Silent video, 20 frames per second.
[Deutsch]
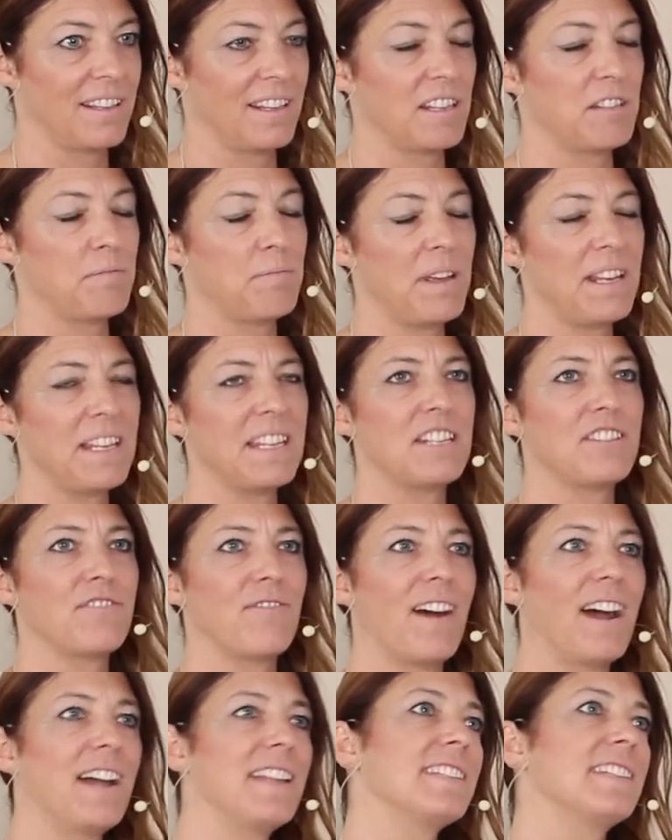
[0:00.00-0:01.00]
Ich bin nicht
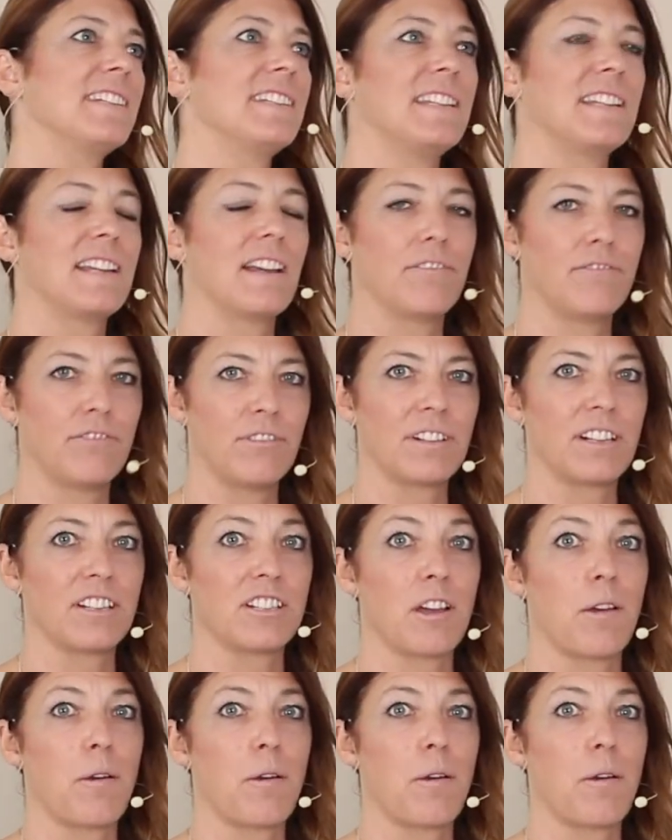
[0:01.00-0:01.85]
wahnsinnig erfolgreich,